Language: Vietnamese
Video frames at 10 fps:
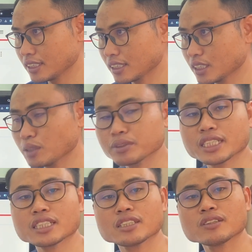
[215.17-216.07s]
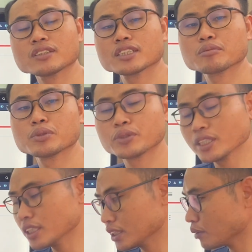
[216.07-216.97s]
nhóm xa to rừng muối
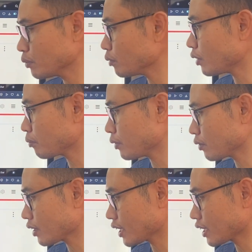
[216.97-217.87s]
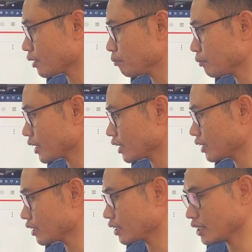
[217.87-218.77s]
trong cuộc vòng phố này
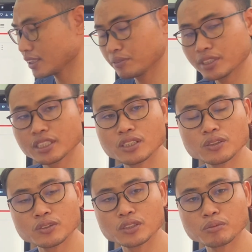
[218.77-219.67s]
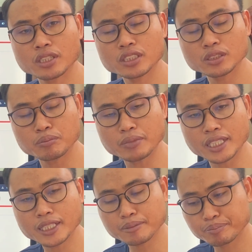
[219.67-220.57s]
comment từ lời video rồi bỏ nhóm
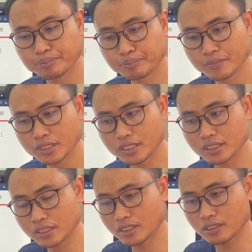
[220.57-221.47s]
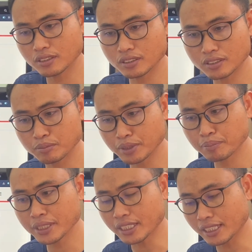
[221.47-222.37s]
bán rồi có mật
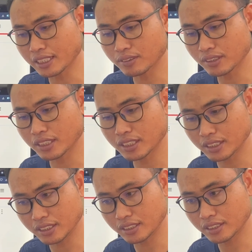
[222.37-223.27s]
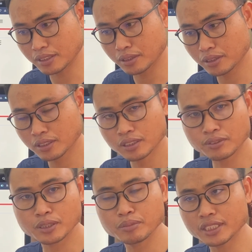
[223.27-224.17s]
phẹ đại quạt
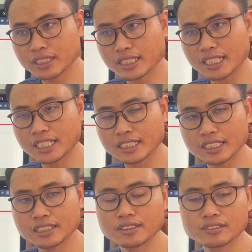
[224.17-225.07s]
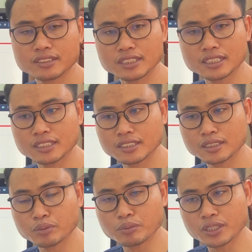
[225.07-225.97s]
phơ miệt thì ca tẹo tông từ nâng
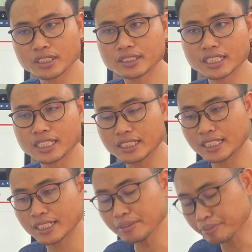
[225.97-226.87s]
rương phổ vọt ở xa hay đấy